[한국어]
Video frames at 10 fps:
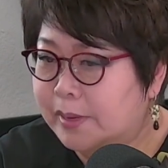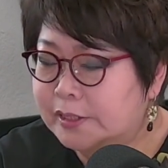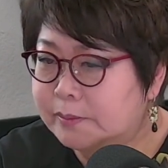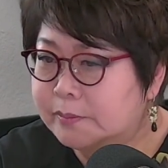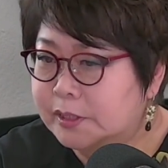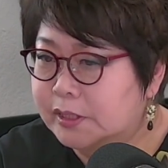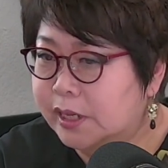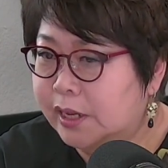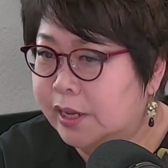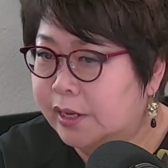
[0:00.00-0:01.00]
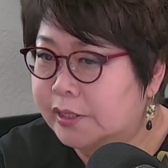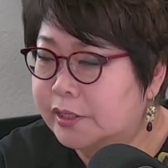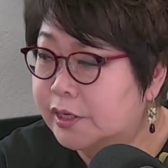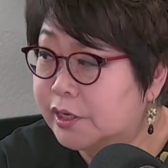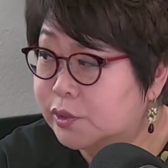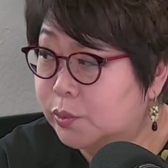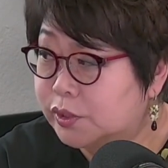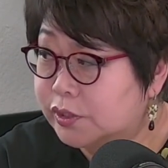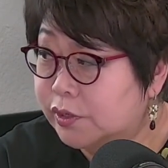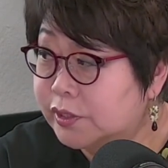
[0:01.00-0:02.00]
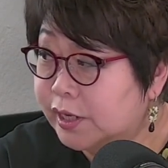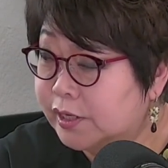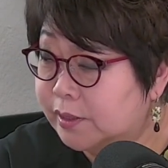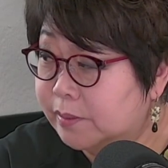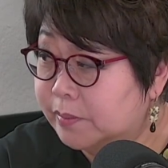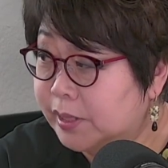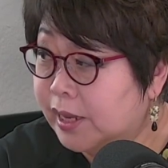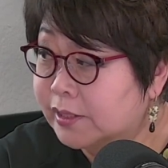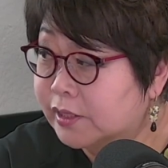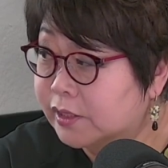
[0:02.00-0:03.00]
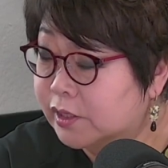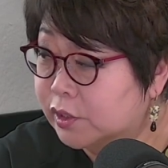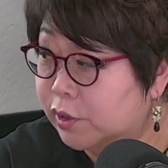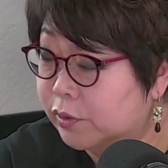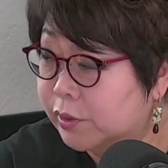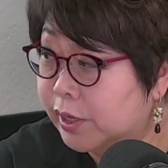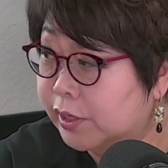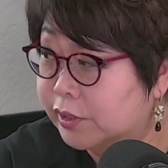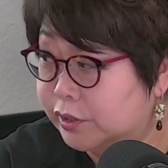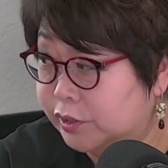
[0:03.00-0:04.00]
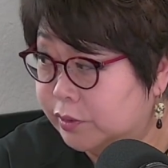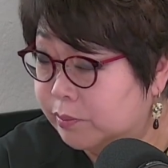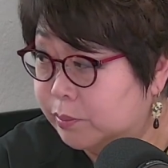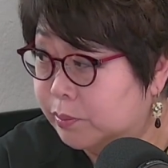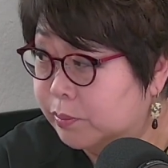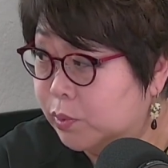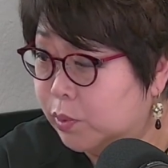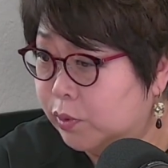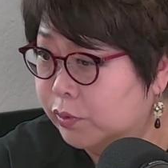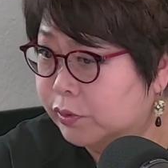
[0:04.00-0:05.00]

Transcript: 마침 그때 이태리에서 오신 선생님이 하는 그런 그 뭐그 뭐,